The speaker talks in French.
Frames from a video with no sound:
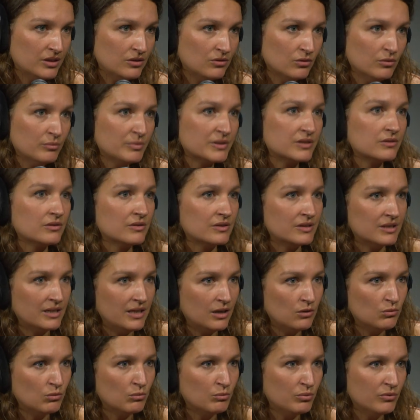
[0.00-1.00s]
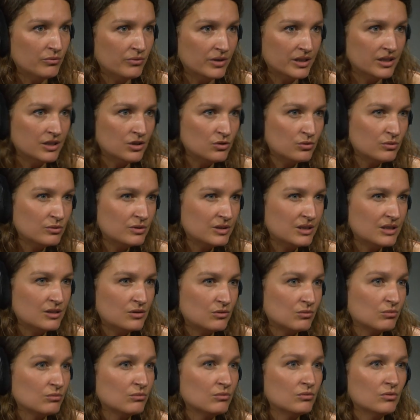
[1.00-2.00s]
temps, parce que c'est là où on peut faire des choses qui
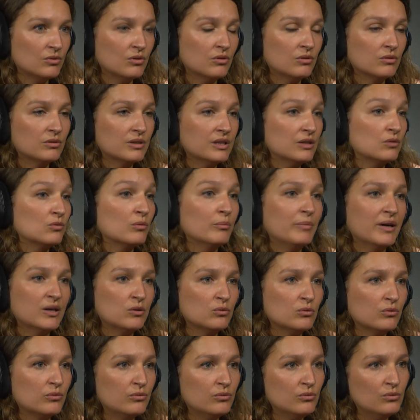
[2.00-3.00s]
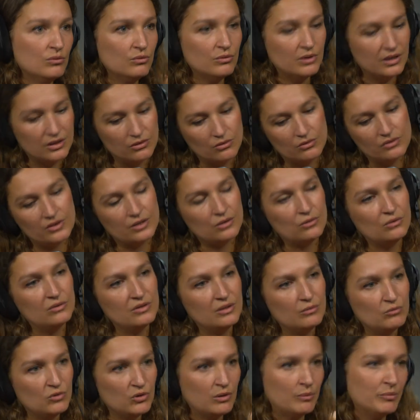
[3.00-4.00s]
sont euh, sont pas convenues, et dans un
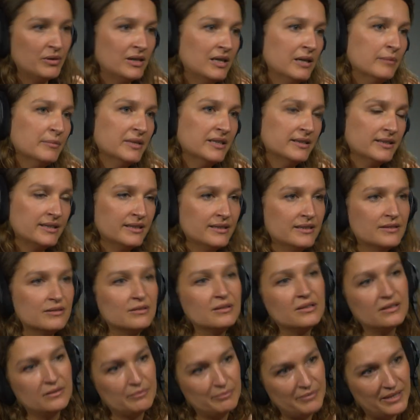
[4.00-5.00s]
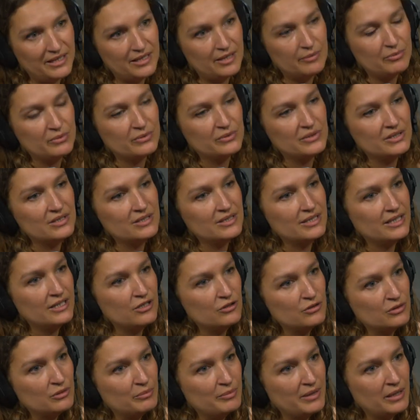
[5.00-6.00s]
deuxième temps, après la maîtrise par
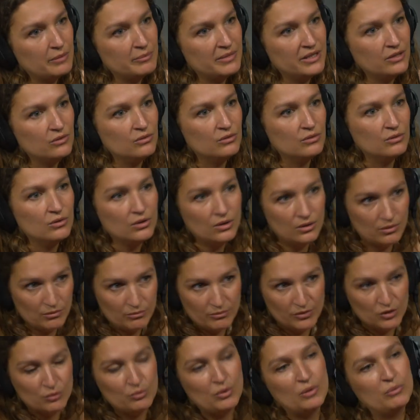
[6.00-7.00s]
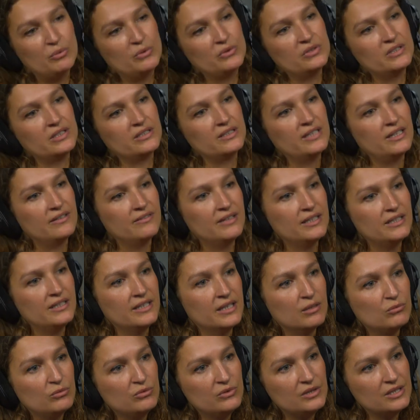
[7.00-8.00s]
l'apprentissage, permet de, proposer un travail qui
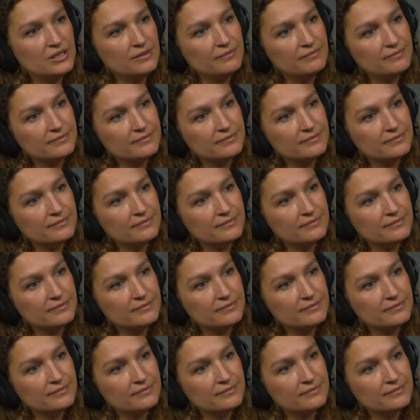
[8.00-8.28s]
aboutit.